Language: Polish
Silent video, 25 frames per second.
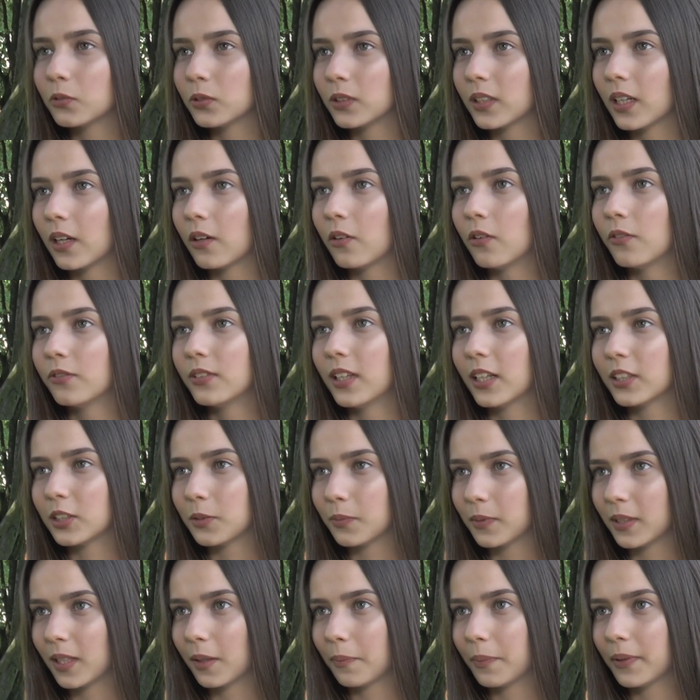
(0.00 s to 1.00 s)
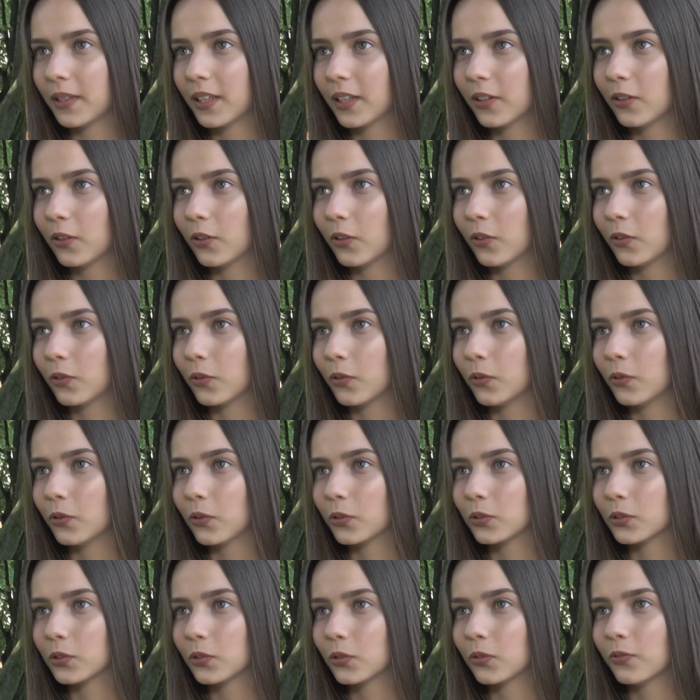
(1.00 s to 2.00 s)
udział w dalszym etapie tego tego
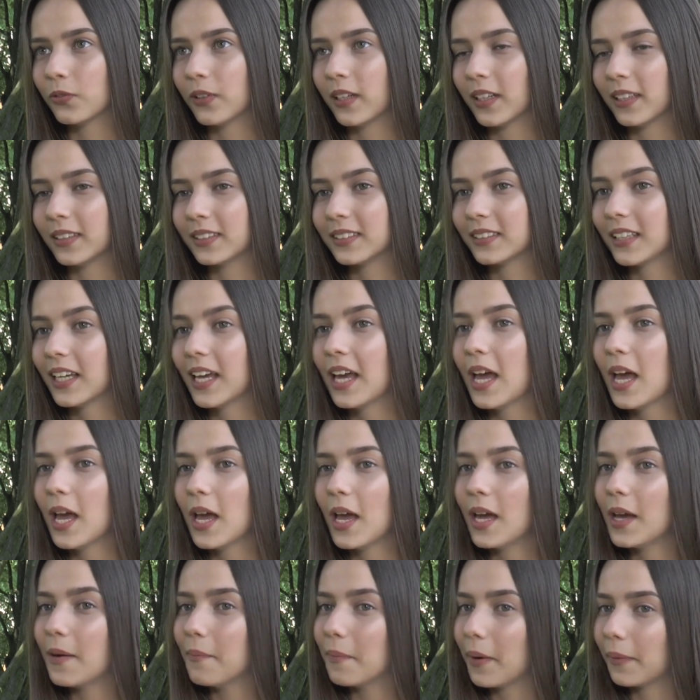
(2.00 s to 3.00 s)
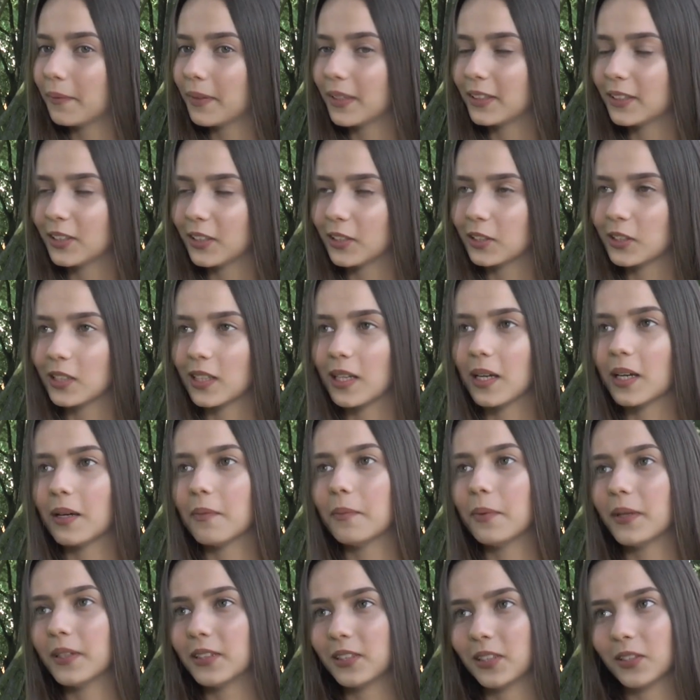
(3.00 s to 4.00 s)
konkursu, więc mam nadzieję,
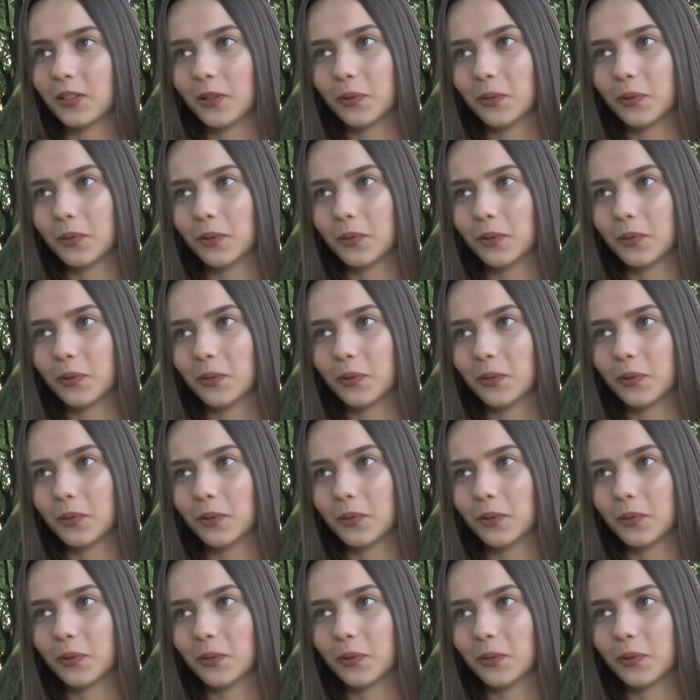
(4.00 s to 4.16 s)
że będzie